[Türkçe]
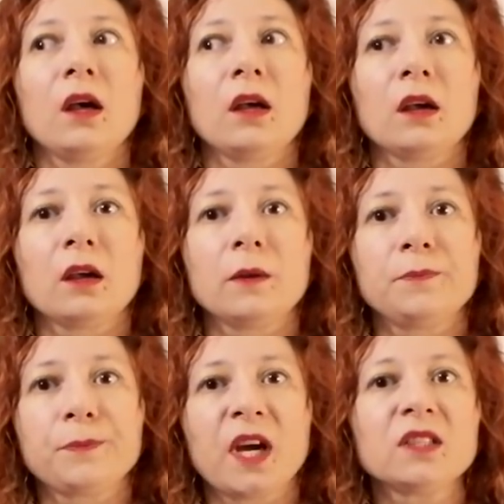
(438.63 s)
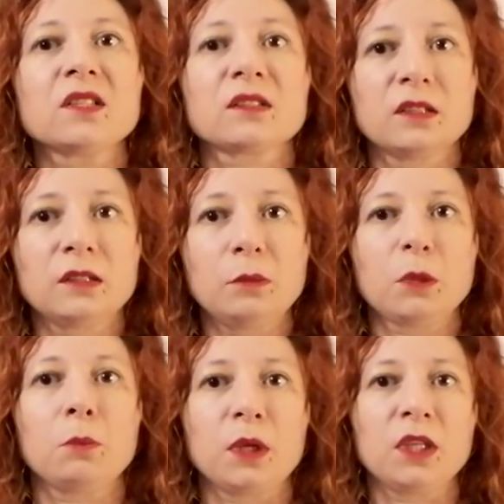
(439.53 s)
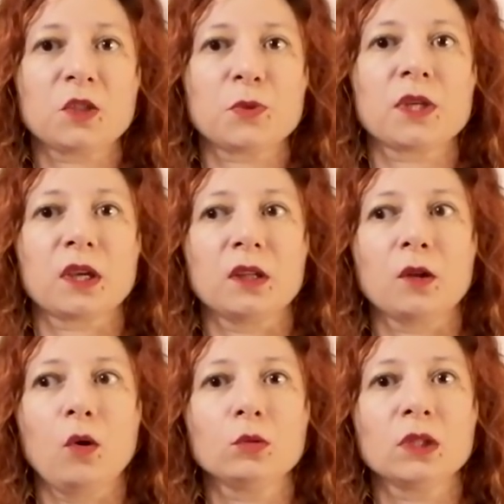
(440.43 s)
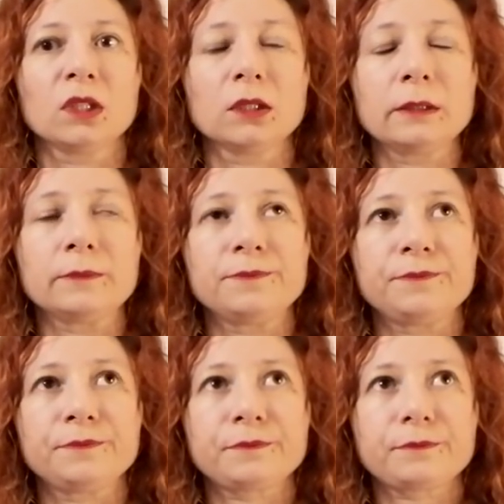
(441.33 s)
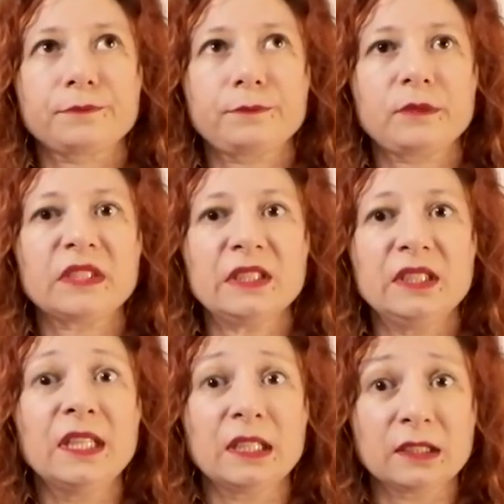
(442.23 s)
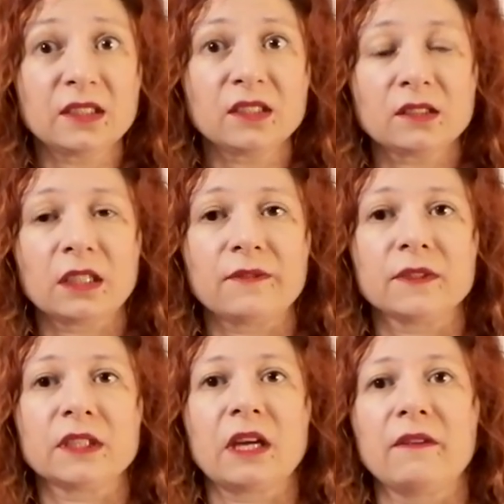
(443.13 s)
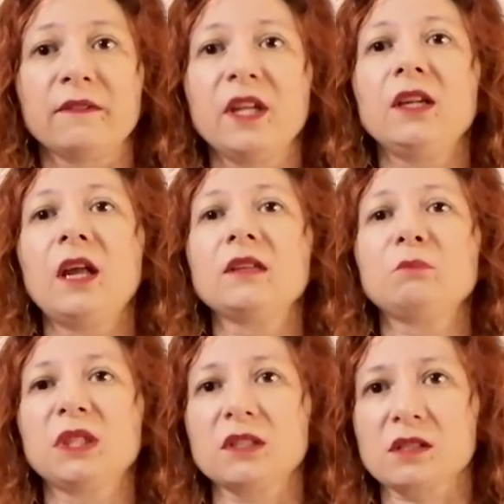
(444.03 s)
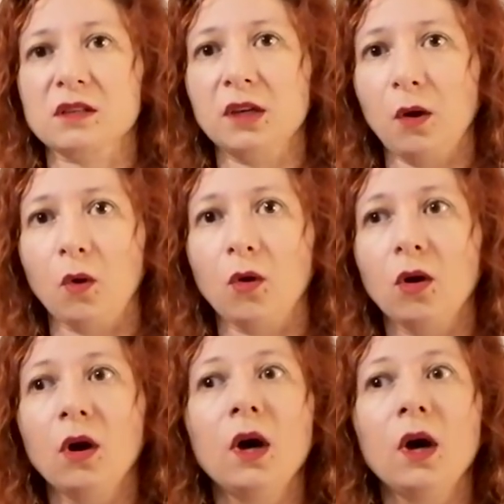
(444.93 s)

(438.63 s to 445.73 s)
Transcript: Ee, ancak dediğim gibi hiçbir şekilde onların yaratıcı tarafından verilen bir rızkı yok.